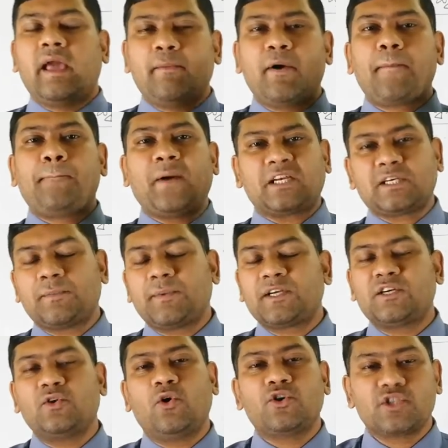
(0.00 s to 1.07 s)
এবং
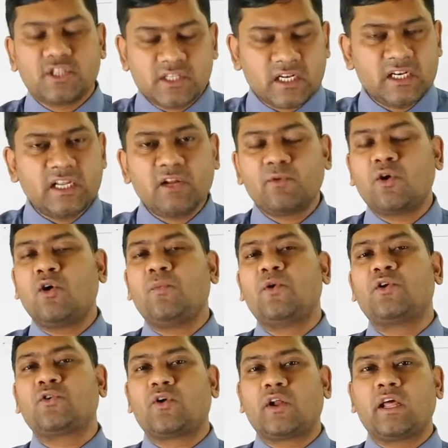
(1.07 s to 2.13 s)
পাশাপাশি অক্সিজেন
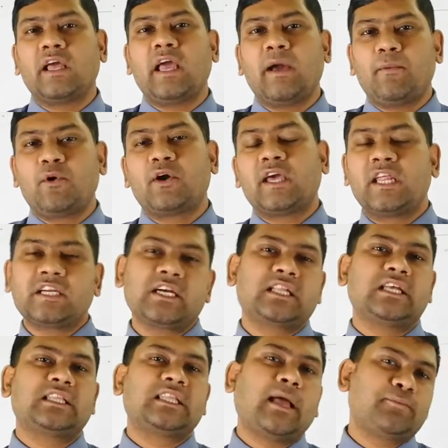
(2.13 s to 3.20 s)
নির্গমন করে এবং এর
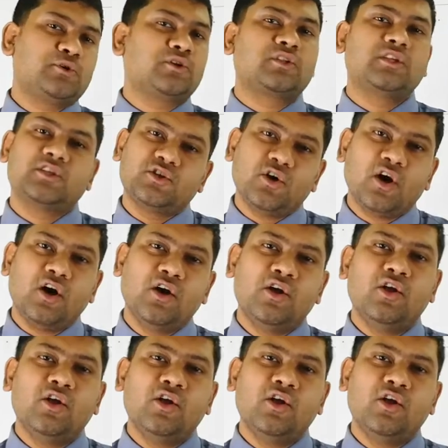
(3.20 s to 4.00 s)
সাথে তাপ শক্তিটিও